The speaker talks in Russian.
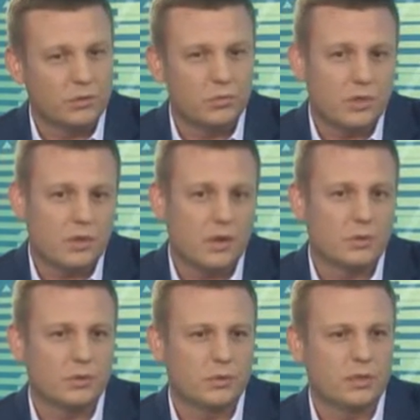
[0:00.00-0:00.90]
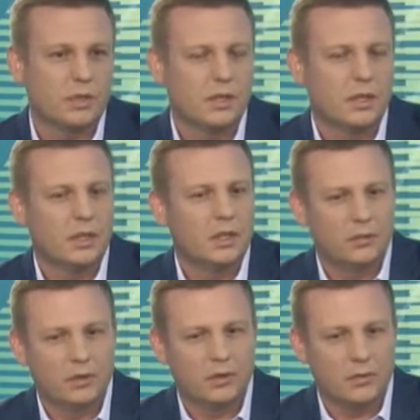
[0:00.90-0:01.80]
То есть мы считаем, что это
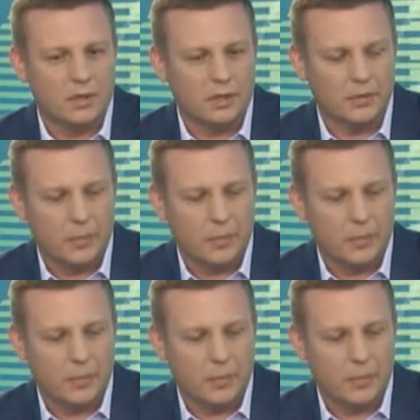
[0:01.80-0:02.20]
довольно важно.